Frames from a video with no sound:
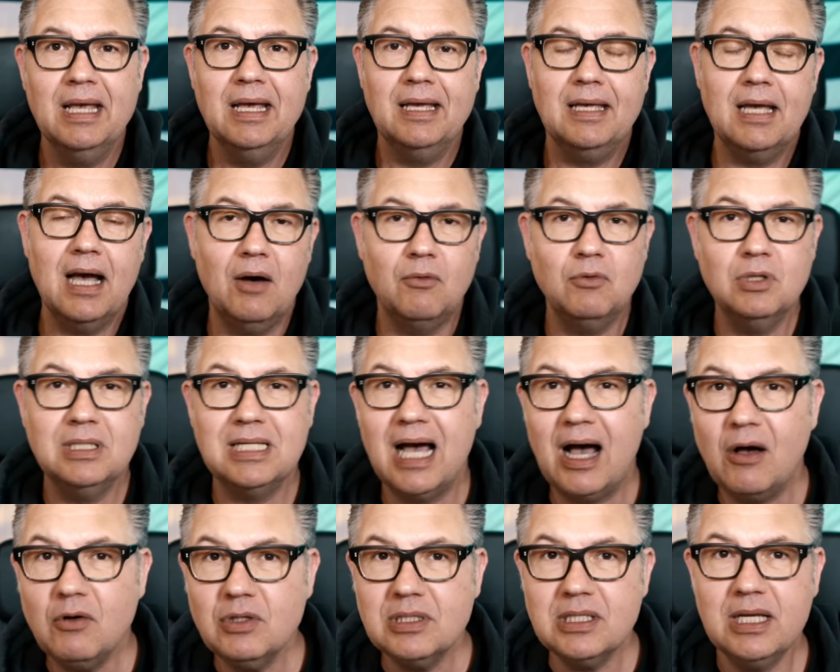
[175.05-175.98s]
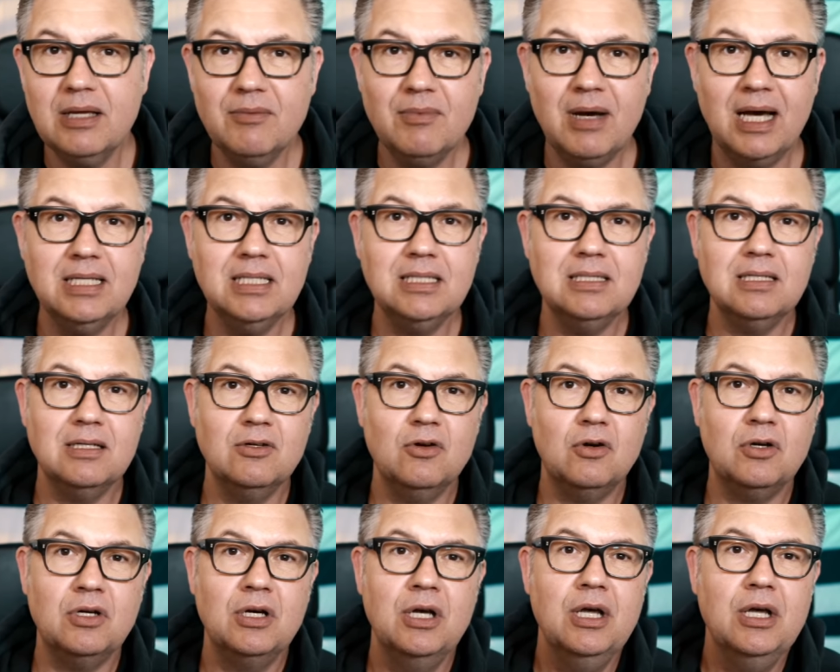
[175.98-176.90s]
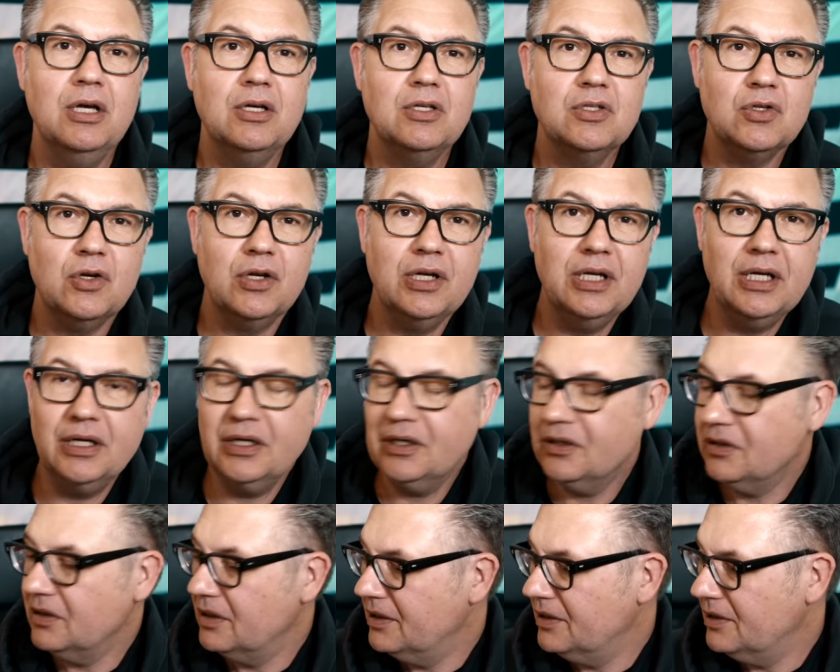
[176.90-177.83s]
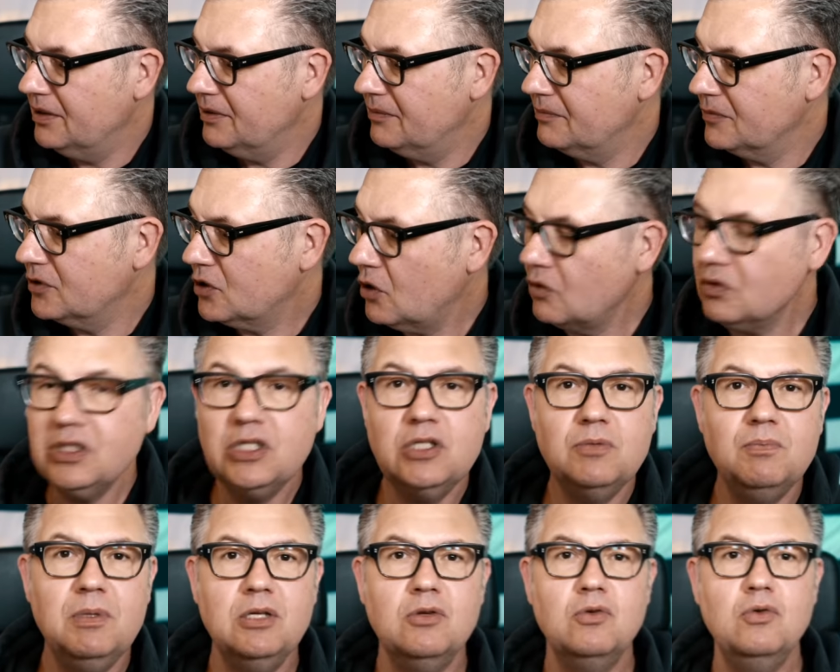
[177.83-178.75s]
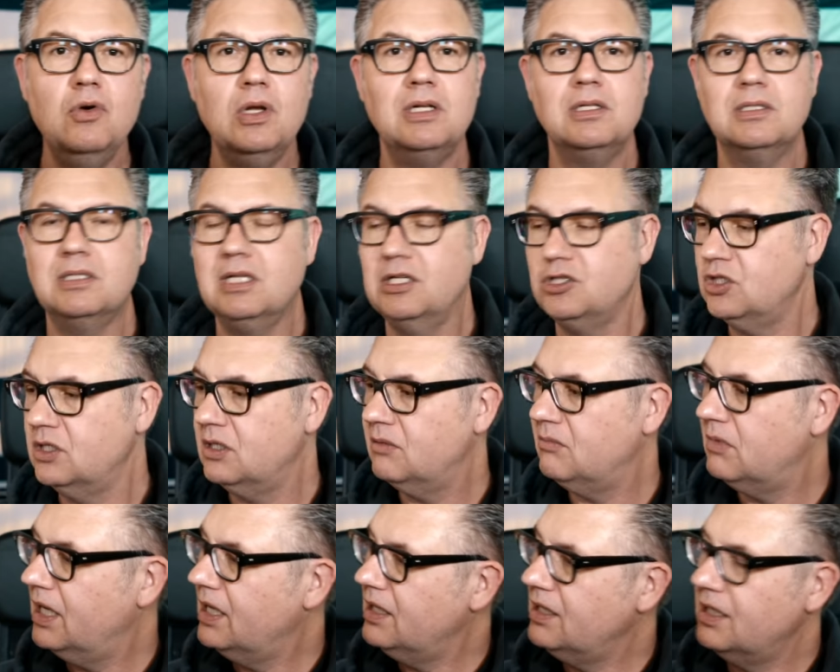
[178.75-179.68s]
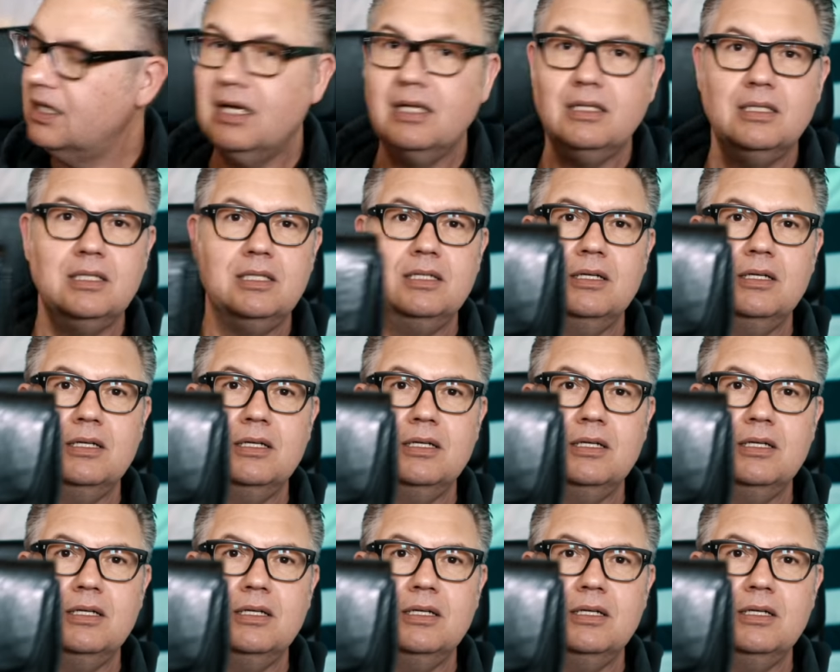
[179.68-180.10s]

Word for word: Ja, und außerdem hatte ich dann noch so eine ähm, Cozy Speed Gürteltasche dabei, die halte ich